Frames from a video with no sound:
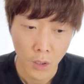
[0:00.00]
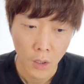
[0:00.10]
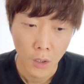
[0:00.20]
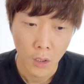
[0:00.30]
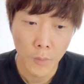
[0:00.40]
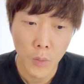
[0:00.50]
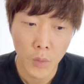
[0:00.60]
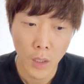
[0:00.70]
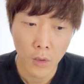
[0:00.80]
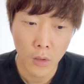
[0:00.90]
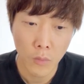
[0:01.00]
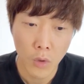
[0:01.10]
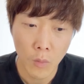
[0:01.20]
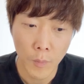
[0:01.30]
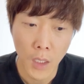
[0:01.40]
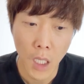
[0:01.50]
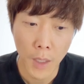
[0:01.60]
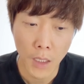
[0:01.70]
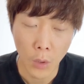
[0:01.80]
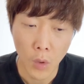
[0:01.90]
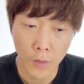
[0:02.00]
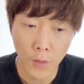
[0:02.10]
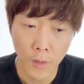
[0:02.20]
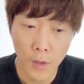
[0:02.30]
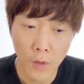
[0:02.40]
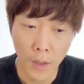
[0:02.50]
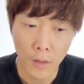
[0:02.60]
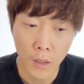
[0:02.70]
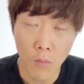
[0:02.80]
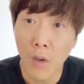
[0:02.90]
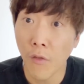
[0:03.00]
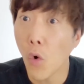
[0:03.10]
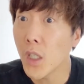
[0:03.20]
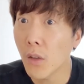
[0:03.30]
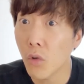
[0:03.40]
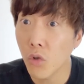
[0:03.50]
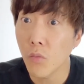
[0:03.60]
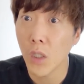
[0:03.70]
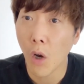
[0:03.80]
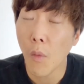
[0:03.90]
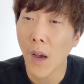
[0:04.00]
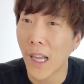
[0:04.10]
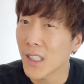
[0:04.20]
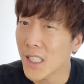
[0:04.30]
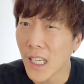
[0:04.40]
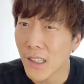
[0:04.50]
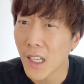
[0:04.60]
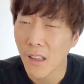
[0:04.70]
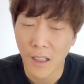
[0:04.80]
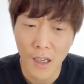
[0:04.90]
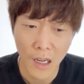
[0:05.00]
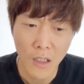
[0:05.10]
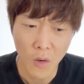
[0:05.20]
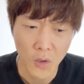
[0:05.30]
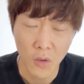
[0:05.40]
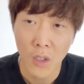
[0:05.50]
그 부분에서는 물론 뭐 민감하게 작용할 수 있을 것 같은데 물론 4G에서도 충분히 커버가 가능하지 않나라는 생각을 하는 거죠.